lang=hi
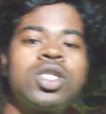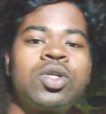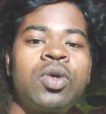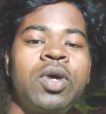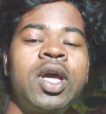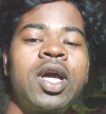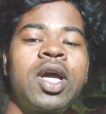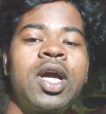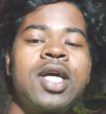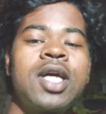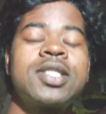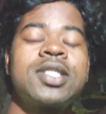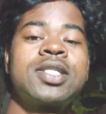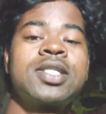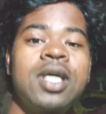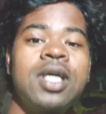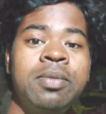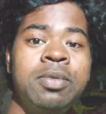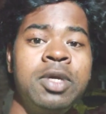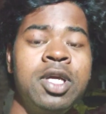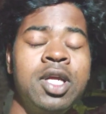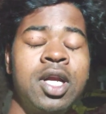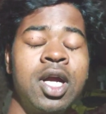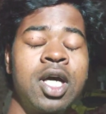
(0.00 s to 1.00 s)
सो हे गैस
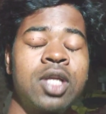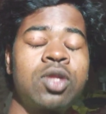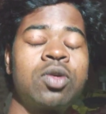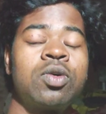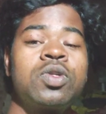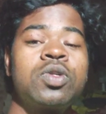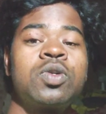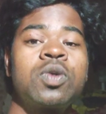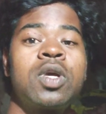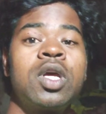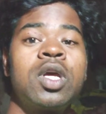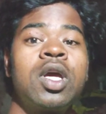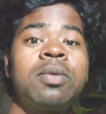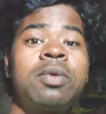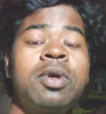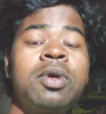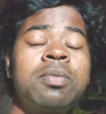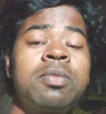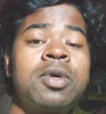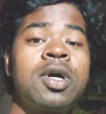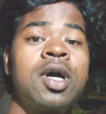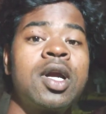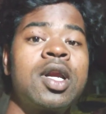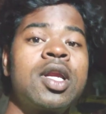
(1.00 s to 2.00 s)
अभी रात हो चुकी है अभी
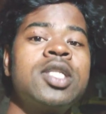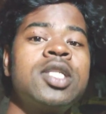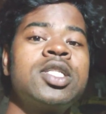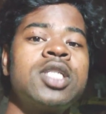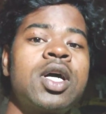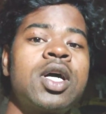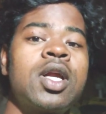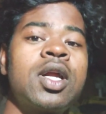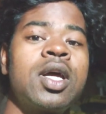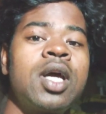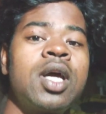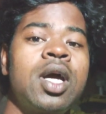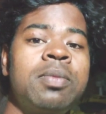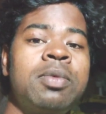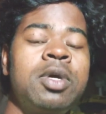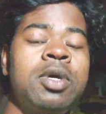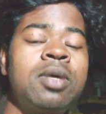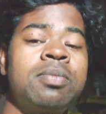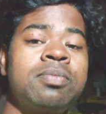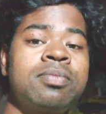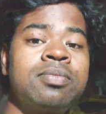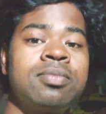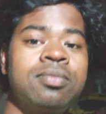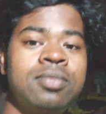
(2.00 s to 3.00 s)
हम घर नहीं जा रहे हैं अभी
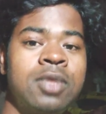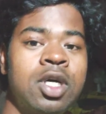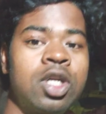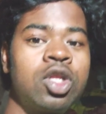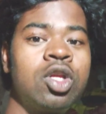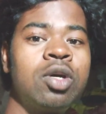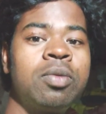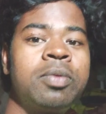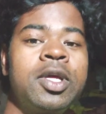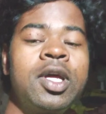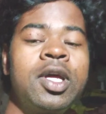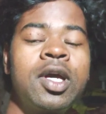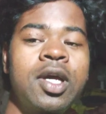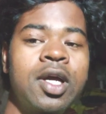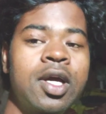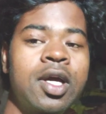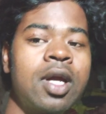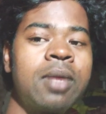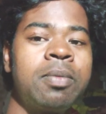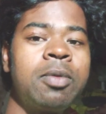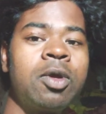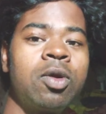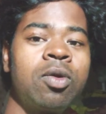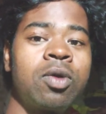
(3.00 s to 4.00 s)
हम महादेव भैया के
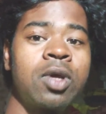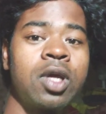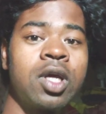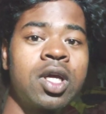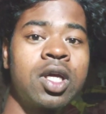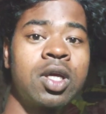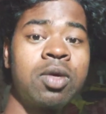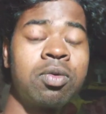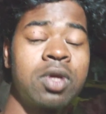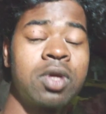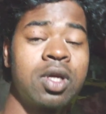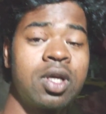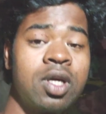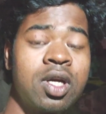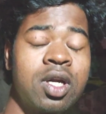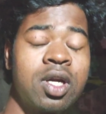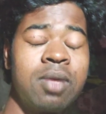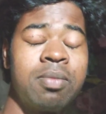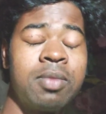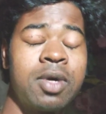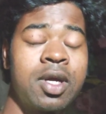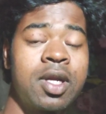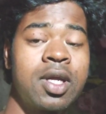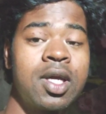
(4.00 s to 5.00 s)
घर में रुके हैं क्योंकि घर
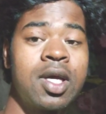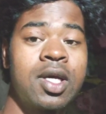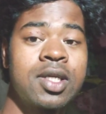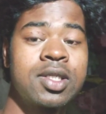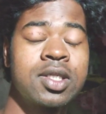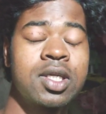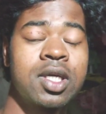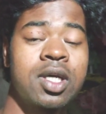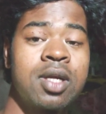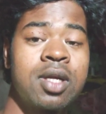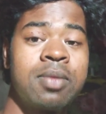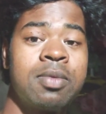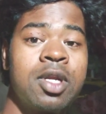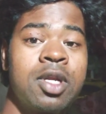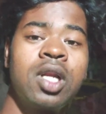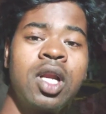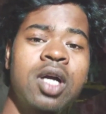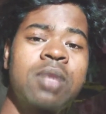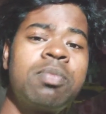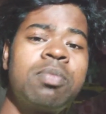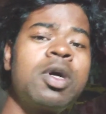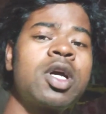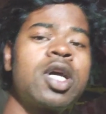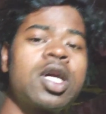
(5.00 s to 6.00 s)
हमारे यहाँ से करीबन
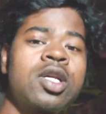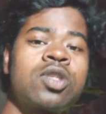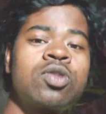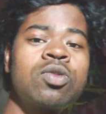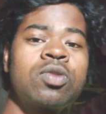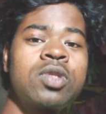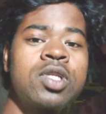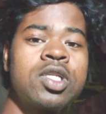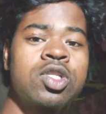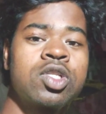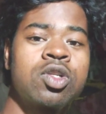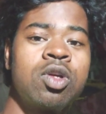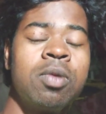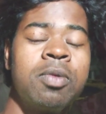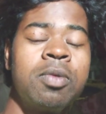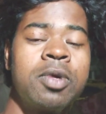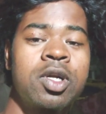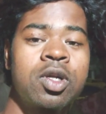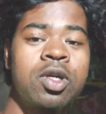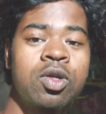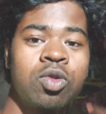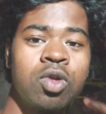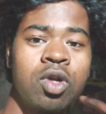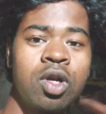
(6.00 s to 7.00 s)
लगभग 130
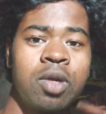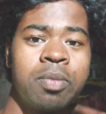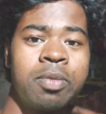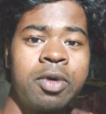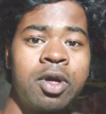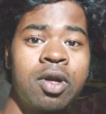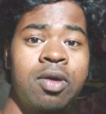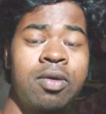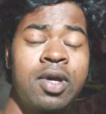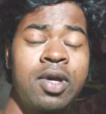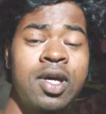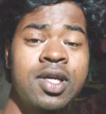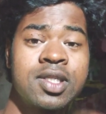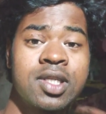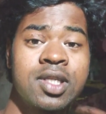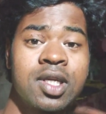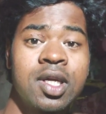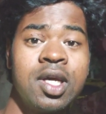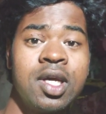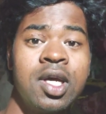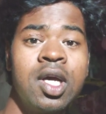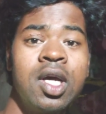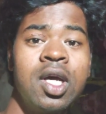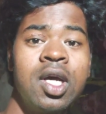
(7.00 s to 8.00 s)
किलोमीटर की दूरी पर है यहाँ से
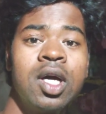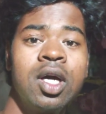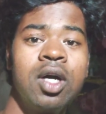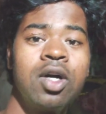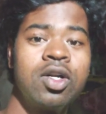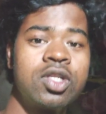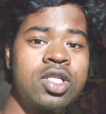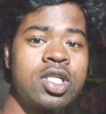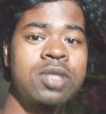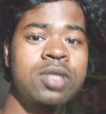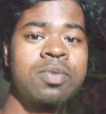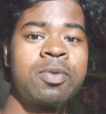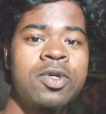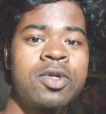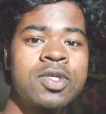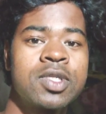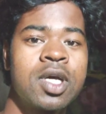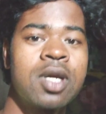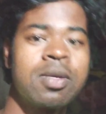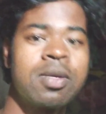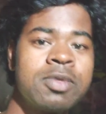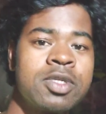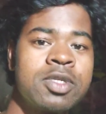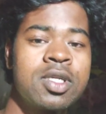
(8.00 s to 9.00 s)
और जसपुर
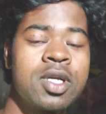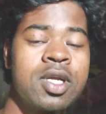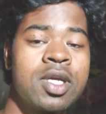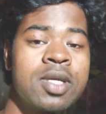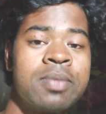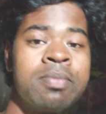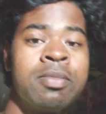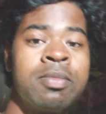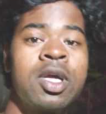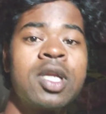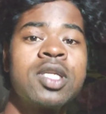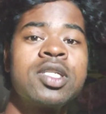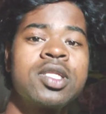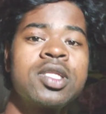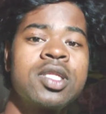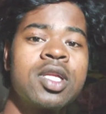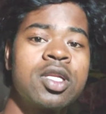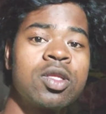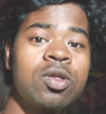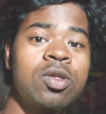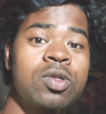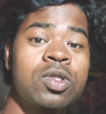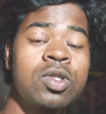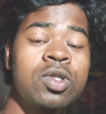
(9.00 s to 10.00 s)
शहर में जितने मेरे
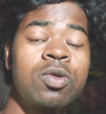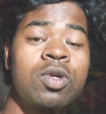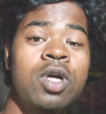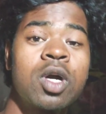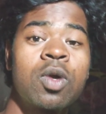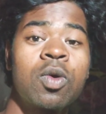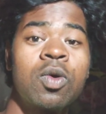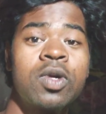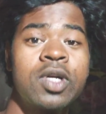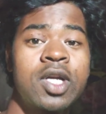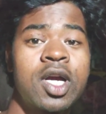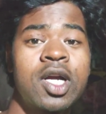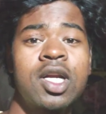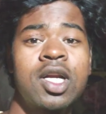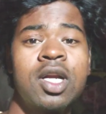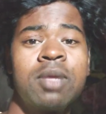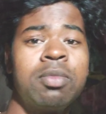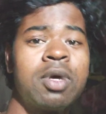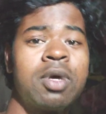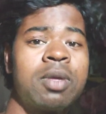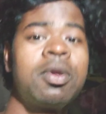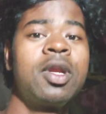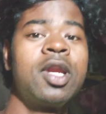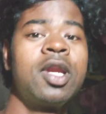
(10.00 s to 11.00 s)
जितने दोस्त हैं उनका कॉन्टैक्ट
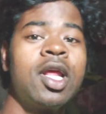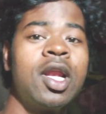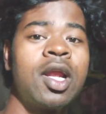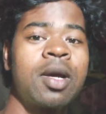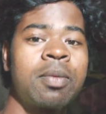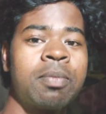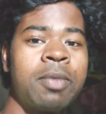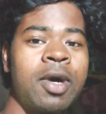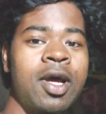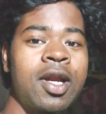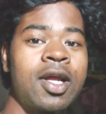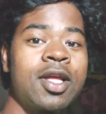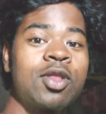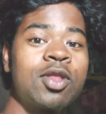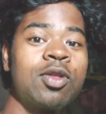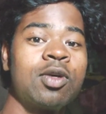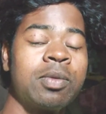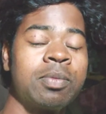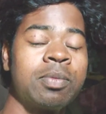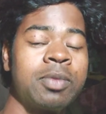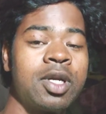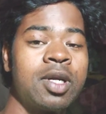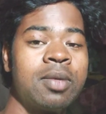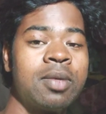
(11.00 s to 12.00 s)
नंबर भी नहीं लग पा रहा है
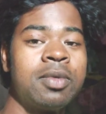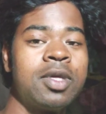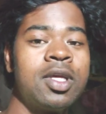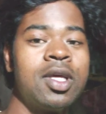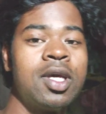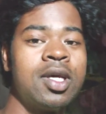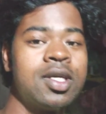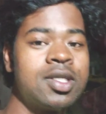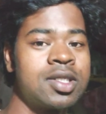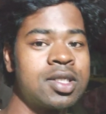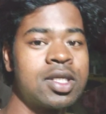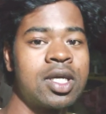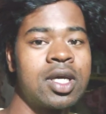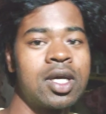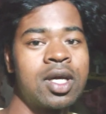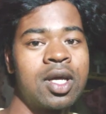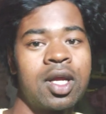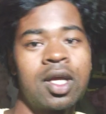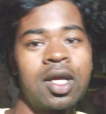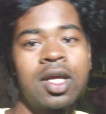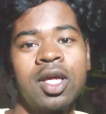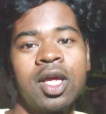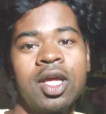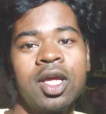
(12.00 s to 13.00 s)
तो अपन अभी यहीं स्टे
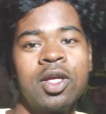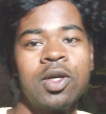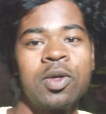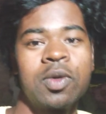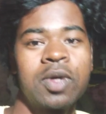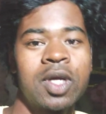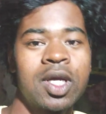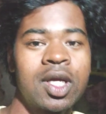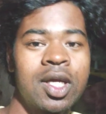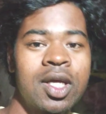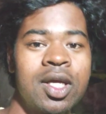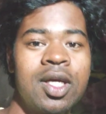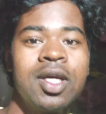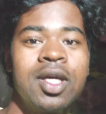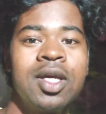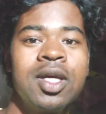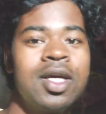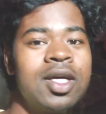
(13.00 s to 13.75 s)
करेंगे यहीं रुकेंगे